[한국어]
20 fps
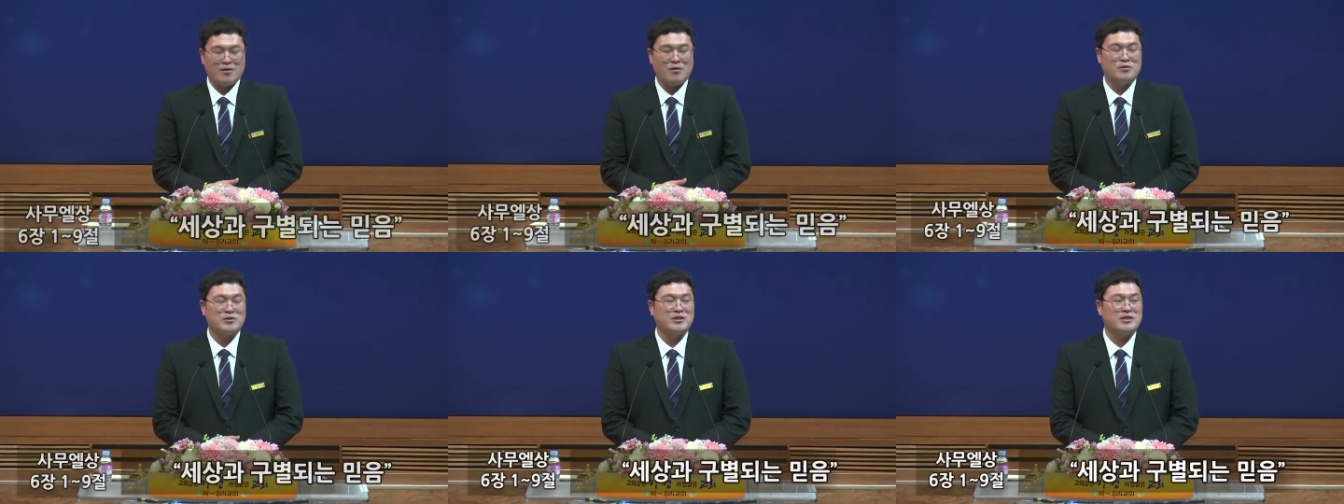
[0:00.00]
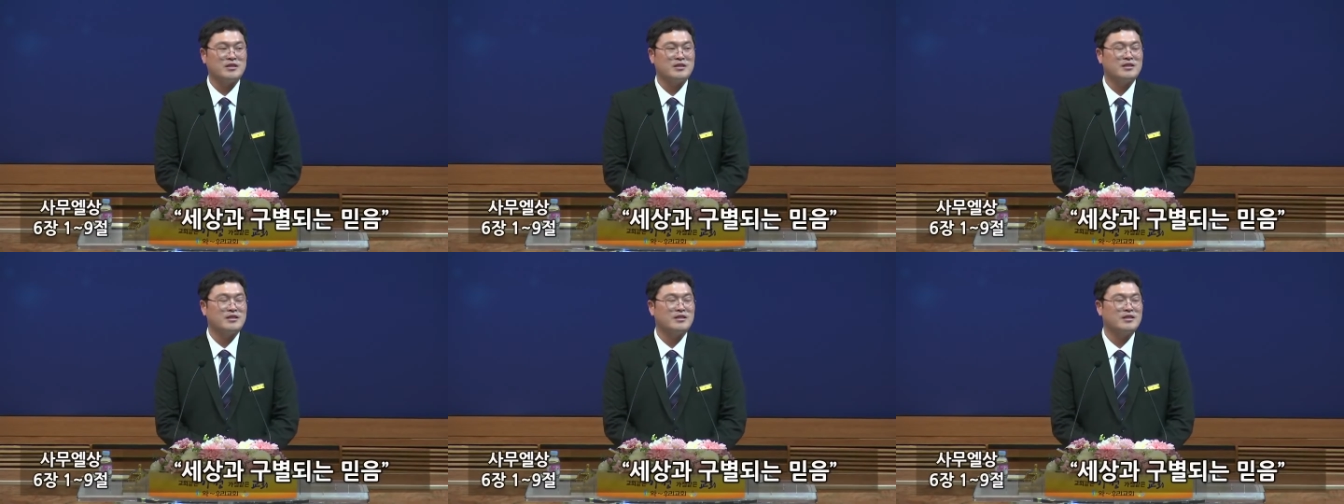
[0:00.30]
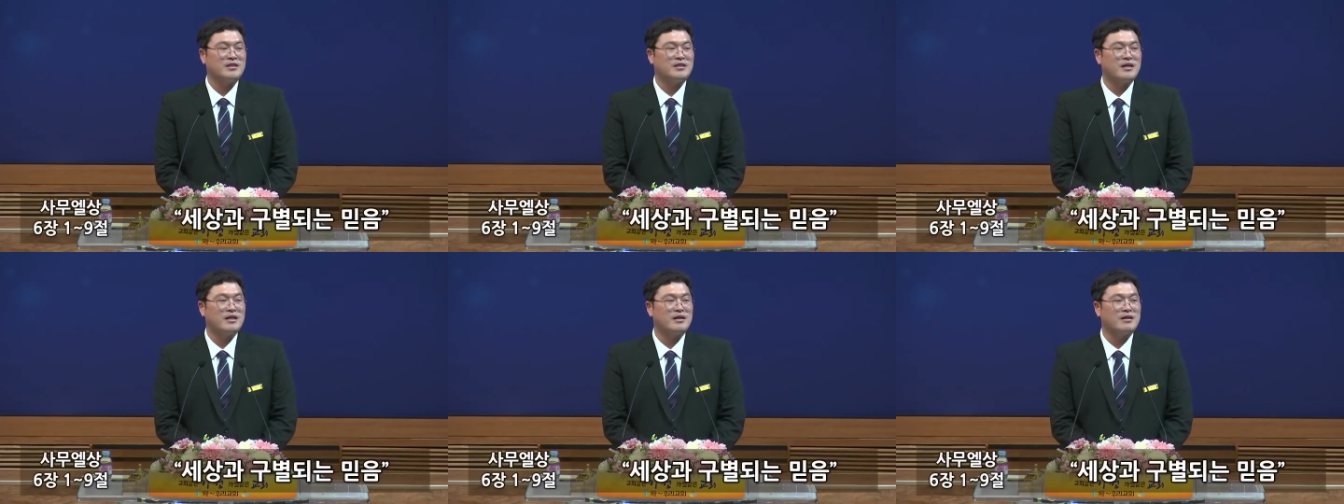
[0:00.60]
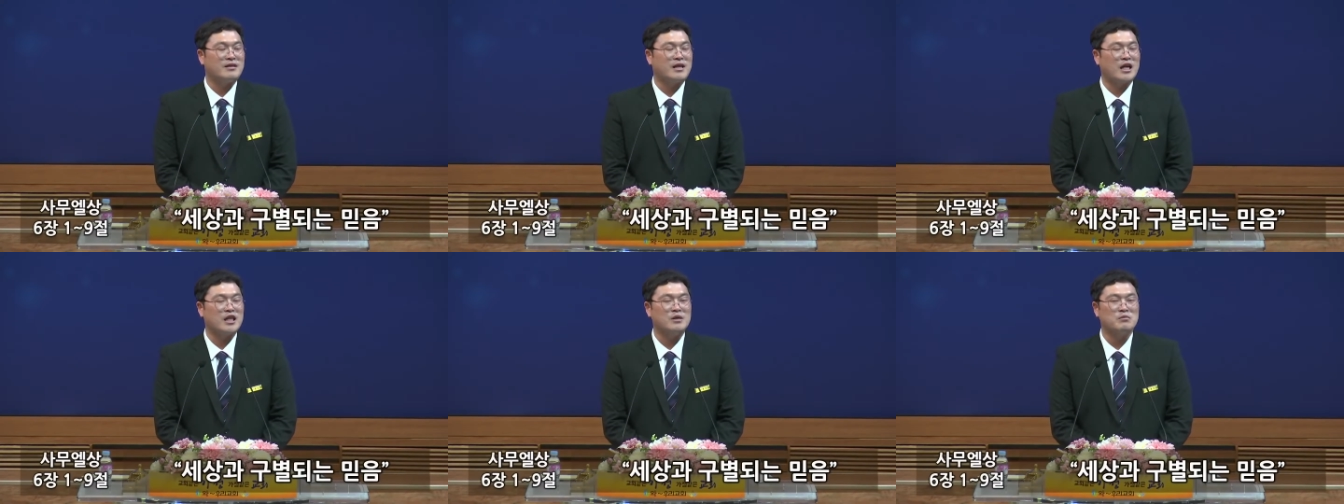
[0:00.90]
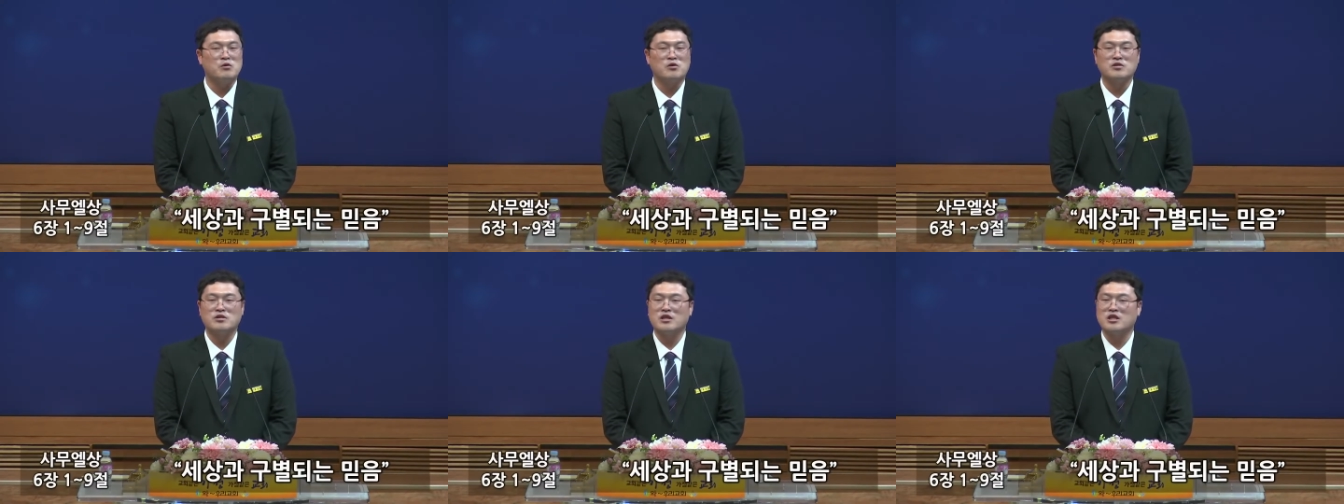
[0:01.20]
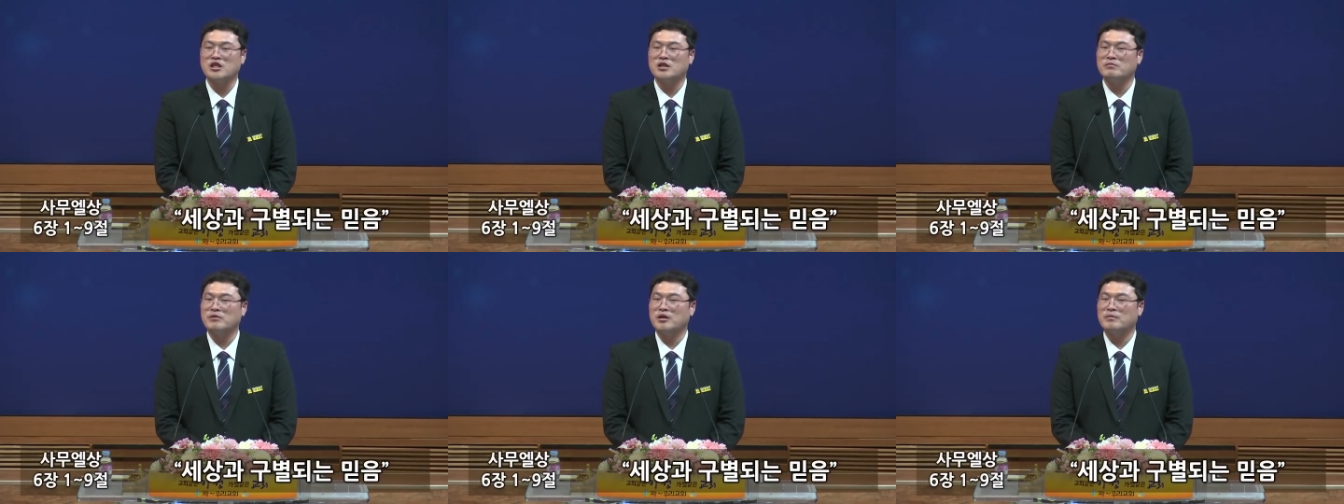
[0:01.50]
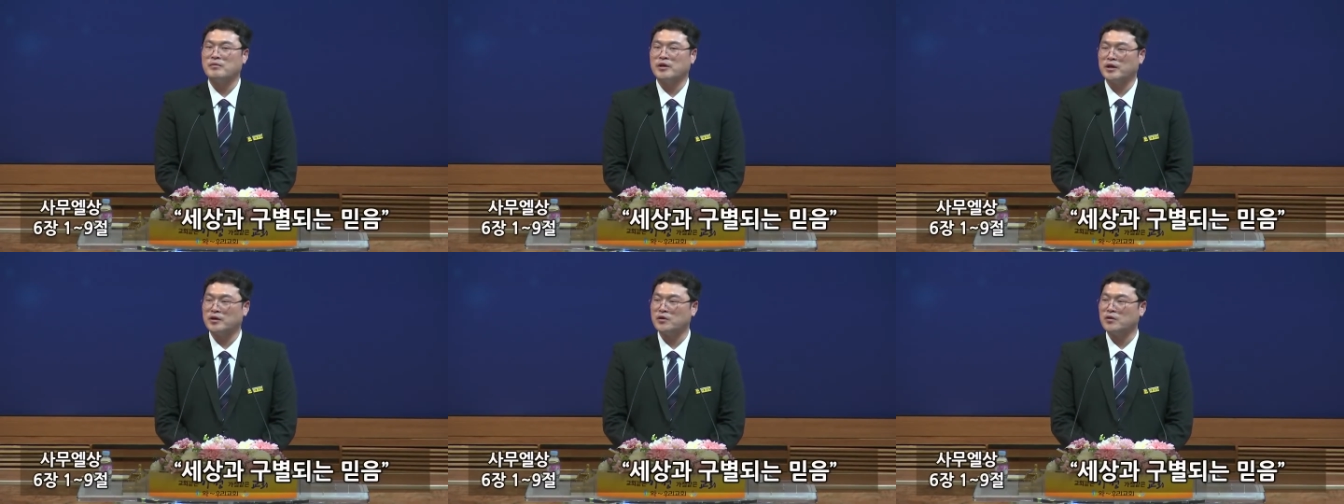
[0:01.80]
오늘은 제가 담임 목사님의
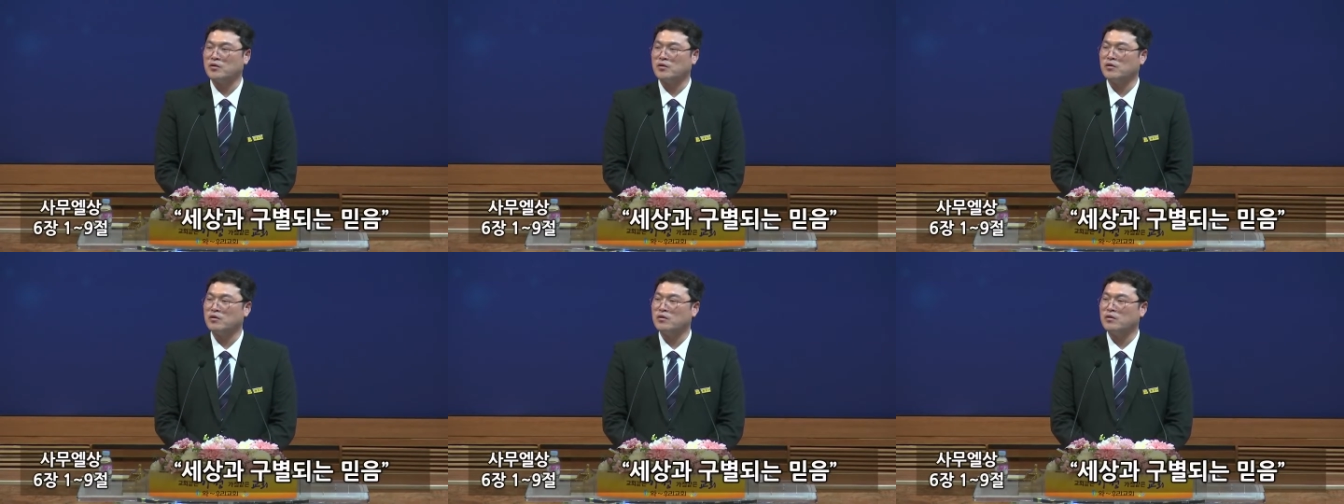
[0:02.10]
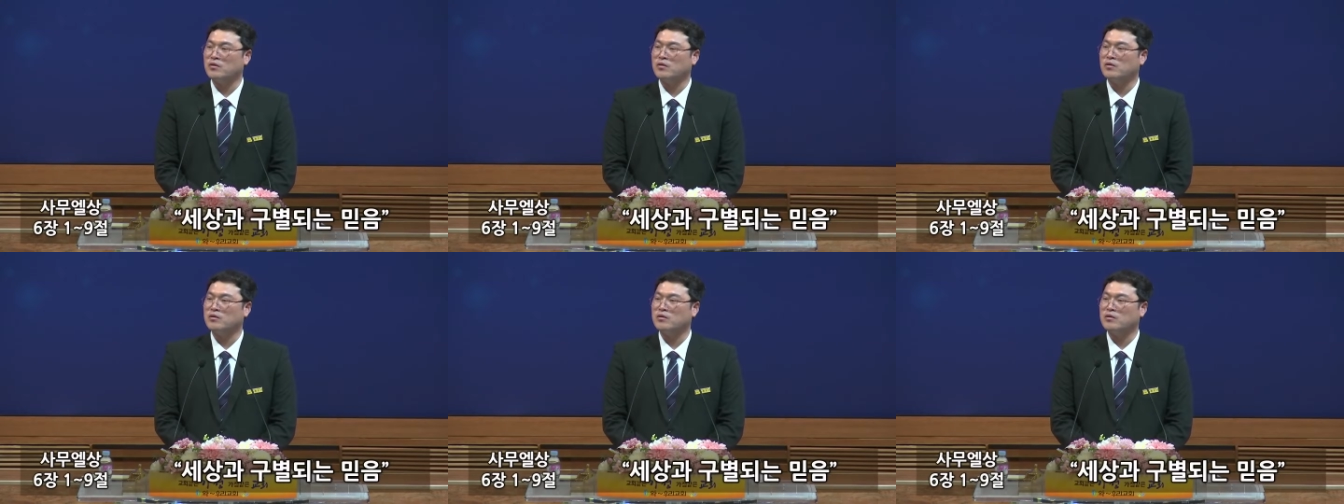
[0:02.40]
배려로